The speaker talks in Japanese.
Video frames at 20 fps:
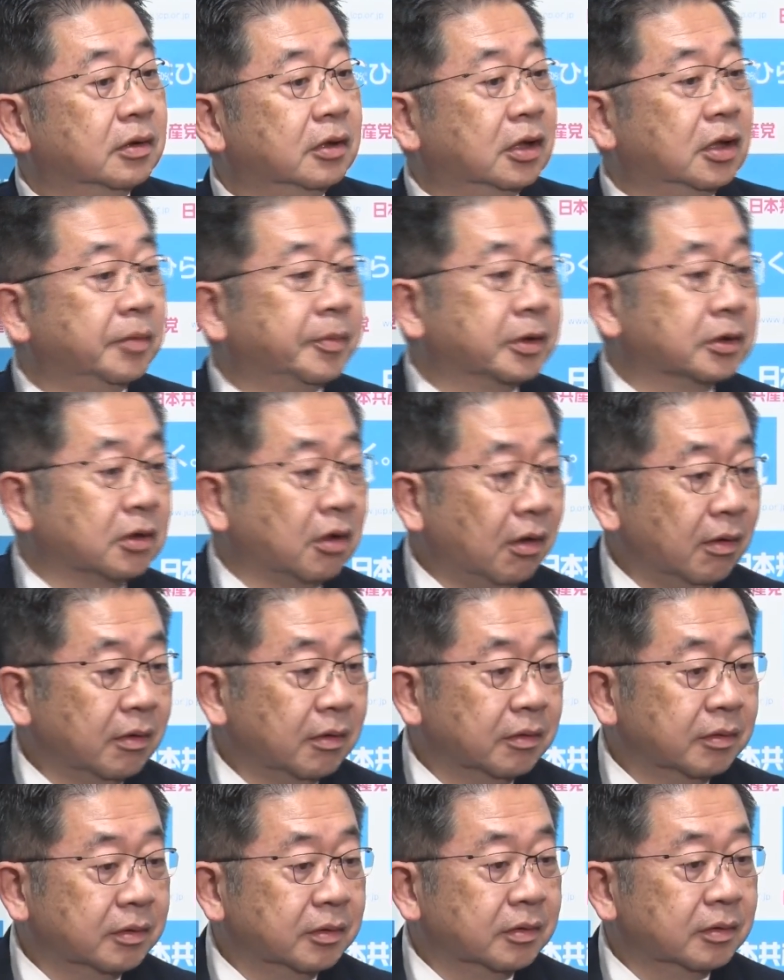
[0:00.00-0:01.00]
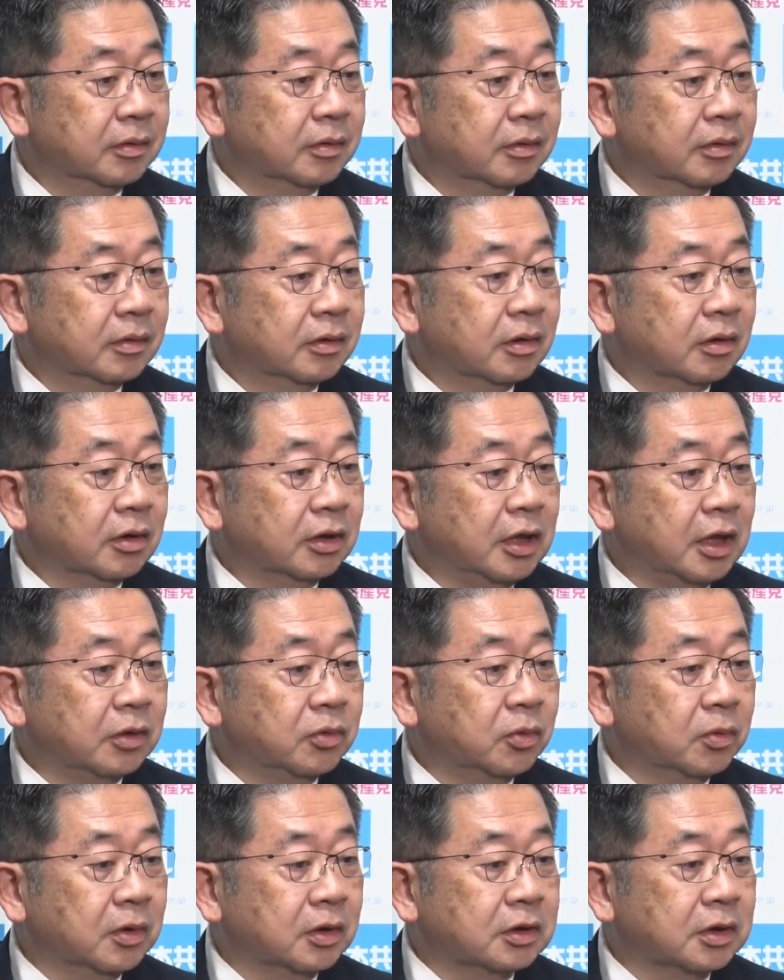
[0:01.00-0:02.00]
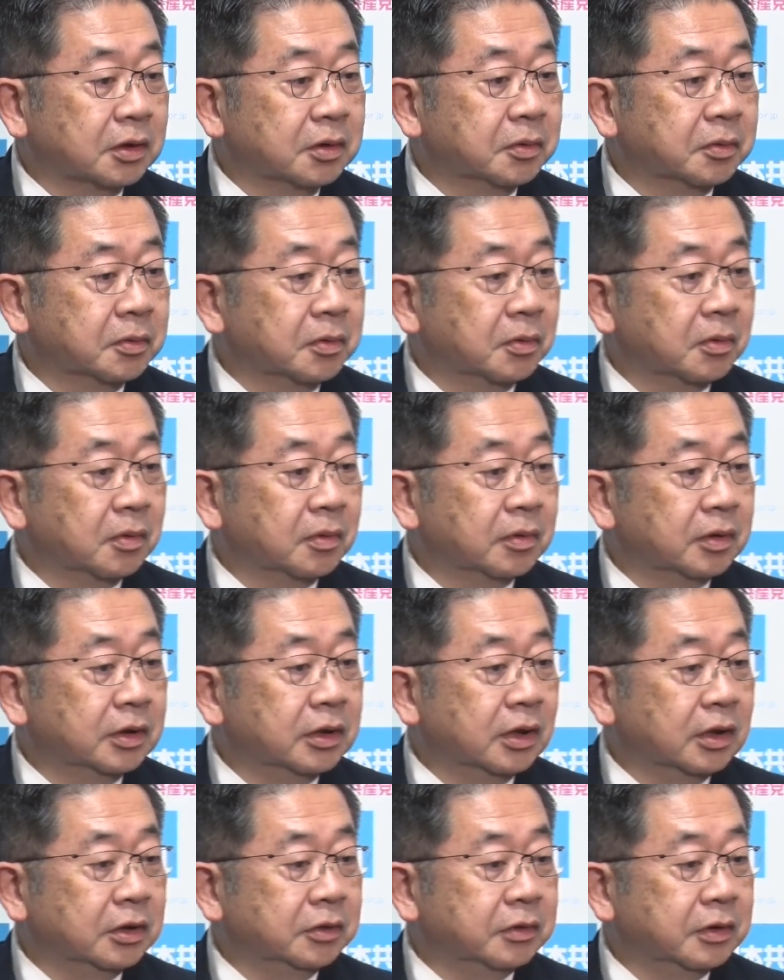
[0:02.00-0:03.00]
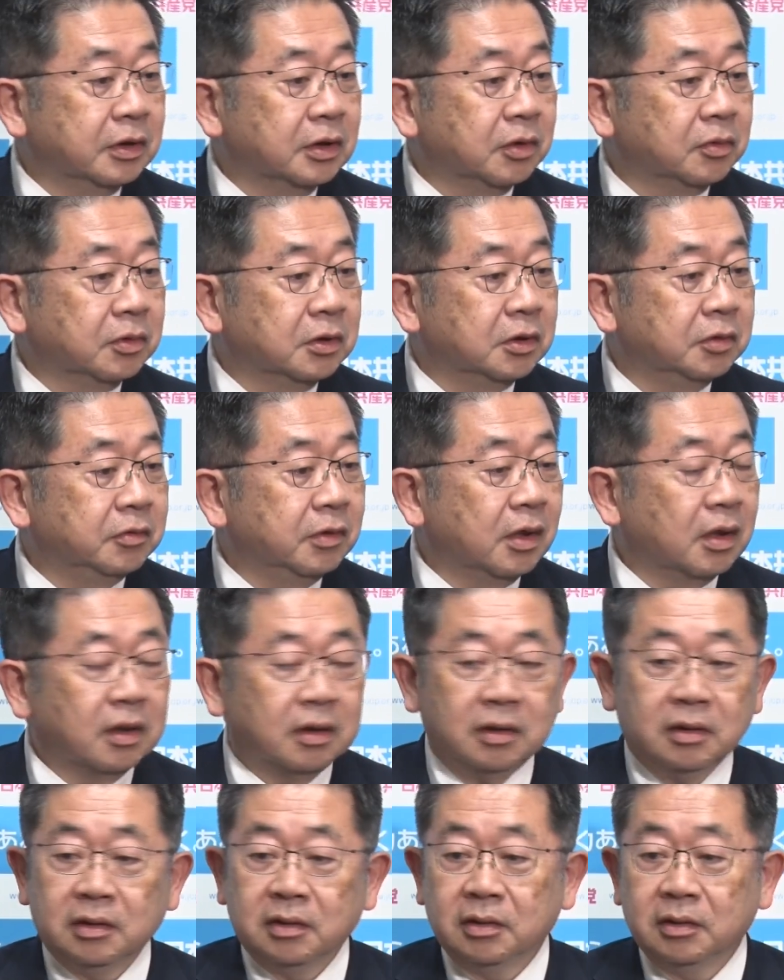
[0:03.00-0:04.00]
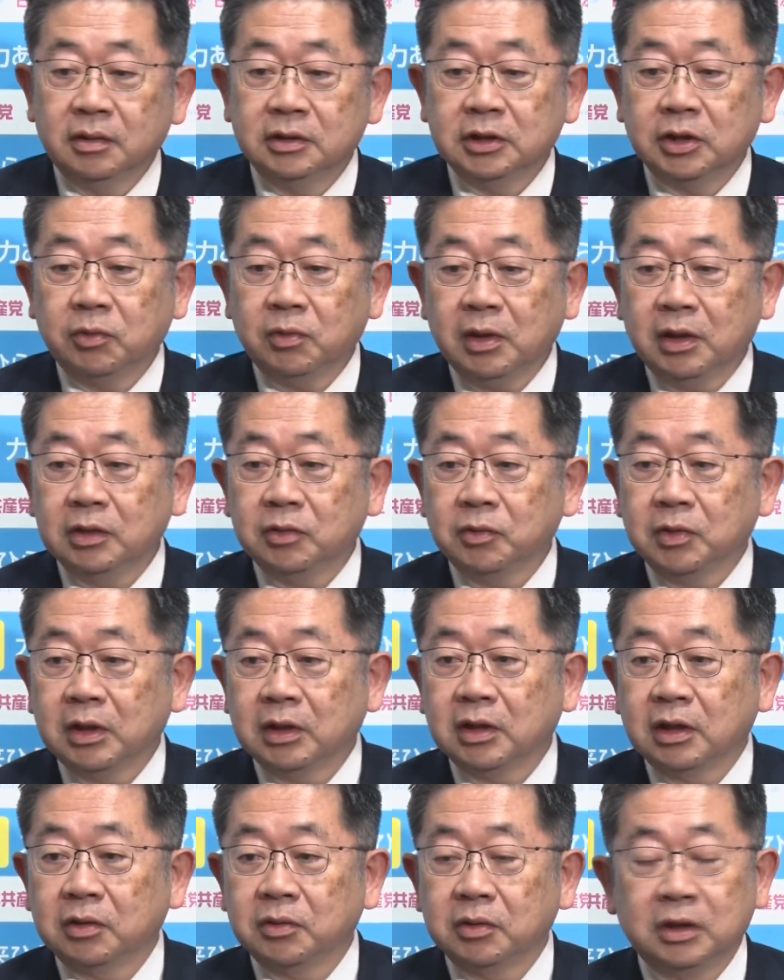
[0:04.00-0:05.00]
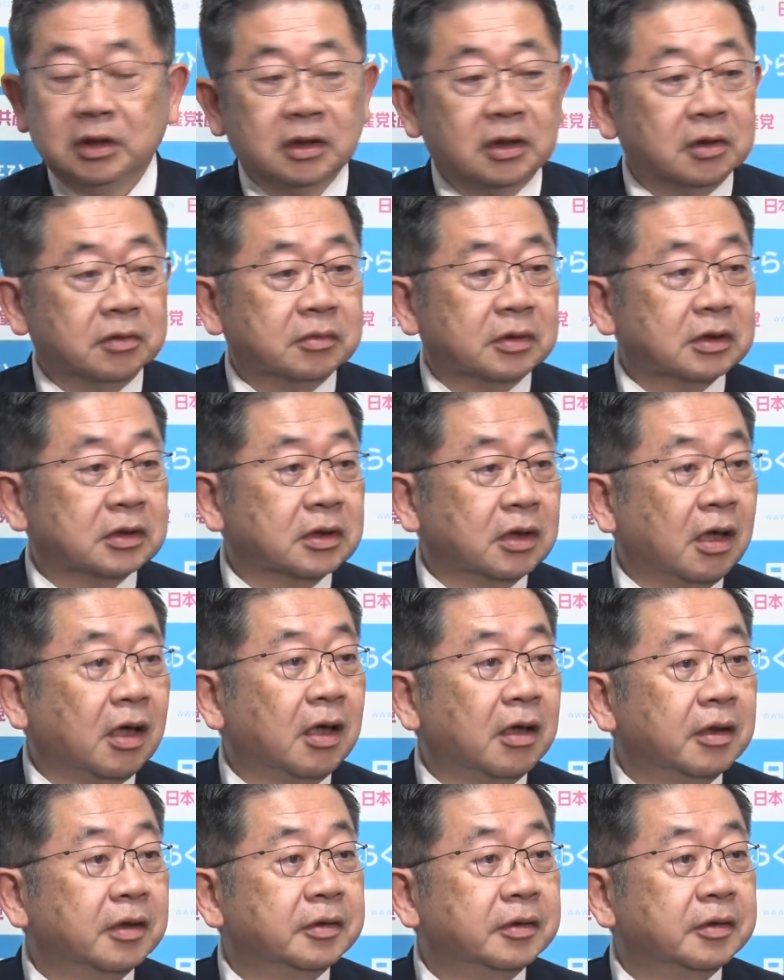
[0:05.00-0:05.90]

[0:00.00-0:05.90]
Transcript: 出てますかなんか野党が先ほどヒアリングやったときには、ゼロ回答だったと聞いてるんですが、